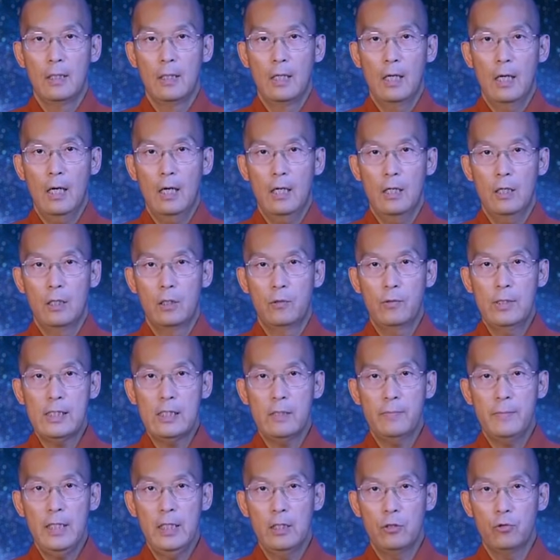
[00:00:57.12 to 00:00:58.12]
好，为
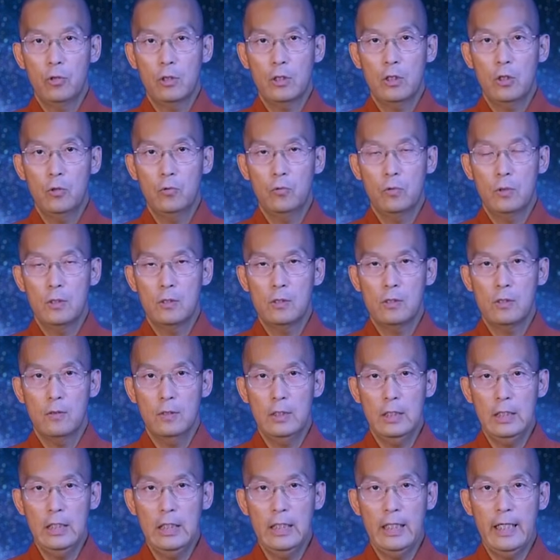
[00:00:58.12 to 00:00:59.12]
什么很多痛苦都是
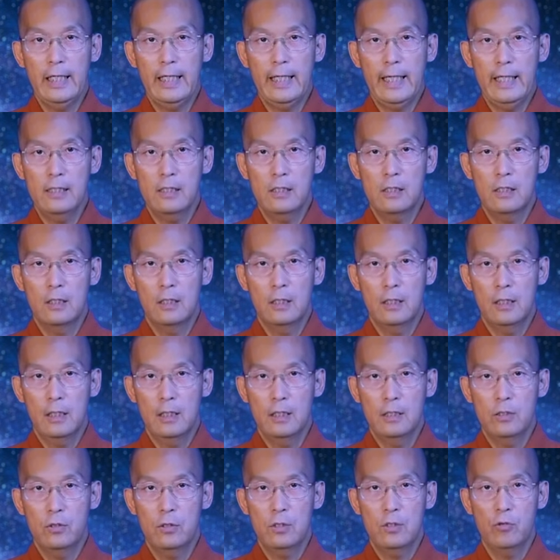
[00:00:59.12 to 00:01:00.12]
从异业开始的
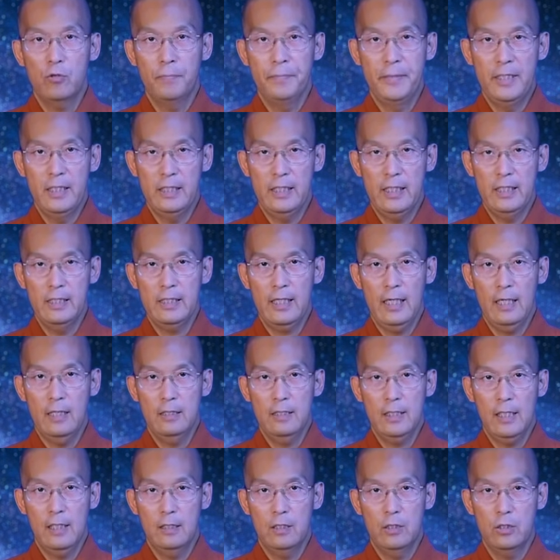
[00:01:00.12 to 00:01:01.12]
呢？就是我们以前常常
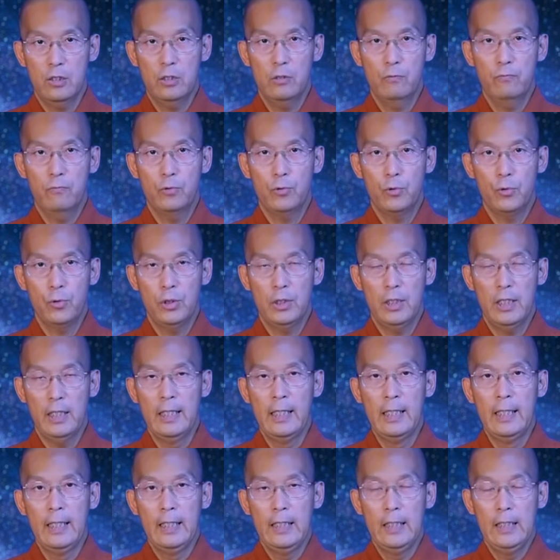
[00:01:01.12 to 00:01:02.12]
讲的，师傅说
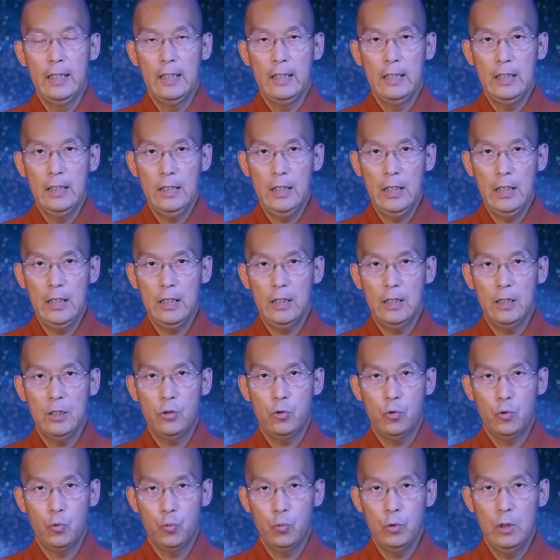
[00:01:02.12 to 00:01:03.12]
的，业的
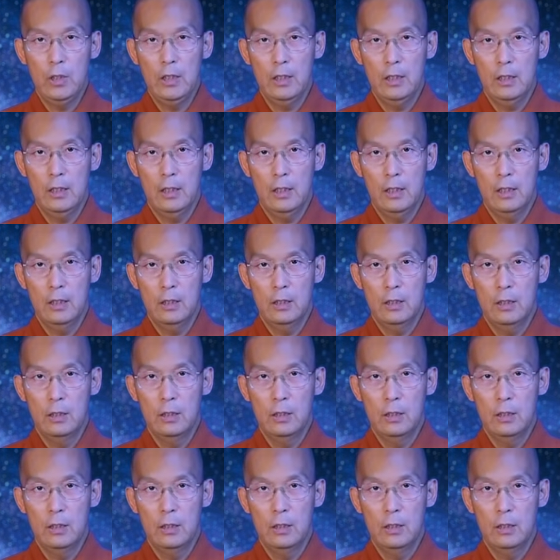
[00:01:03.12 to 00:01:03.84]
主体呢？